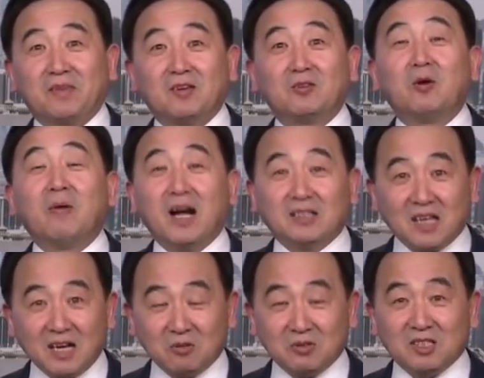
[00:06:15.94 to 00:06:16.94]
对吧？
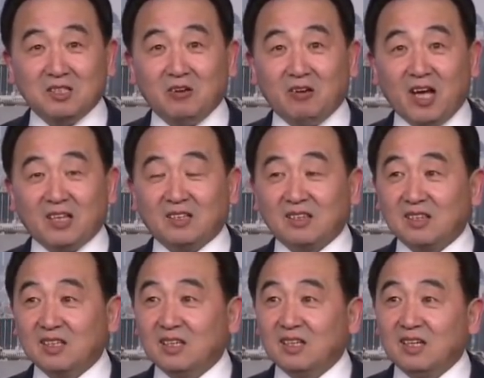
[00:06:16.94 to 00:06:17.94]
他有情可原，
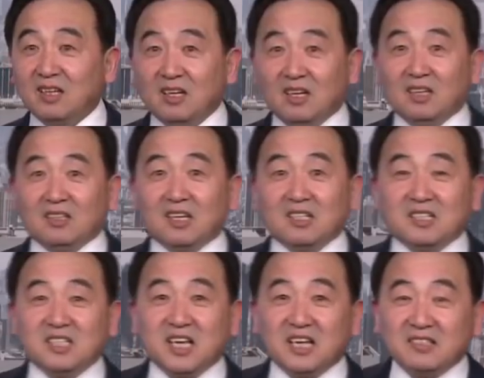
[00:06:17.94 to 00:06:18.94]
他的
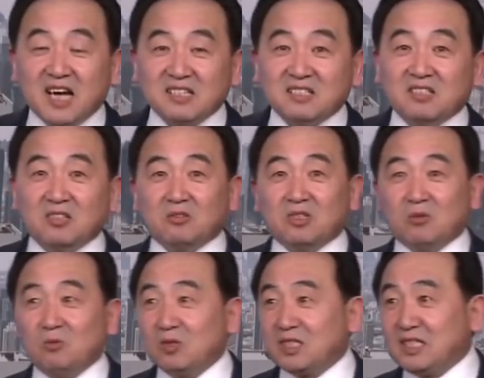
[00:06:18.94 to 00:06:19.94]
潜台词就是：
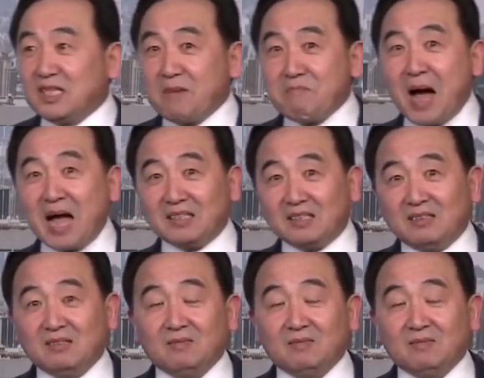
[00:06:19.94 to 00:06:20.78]
我今天骂你了，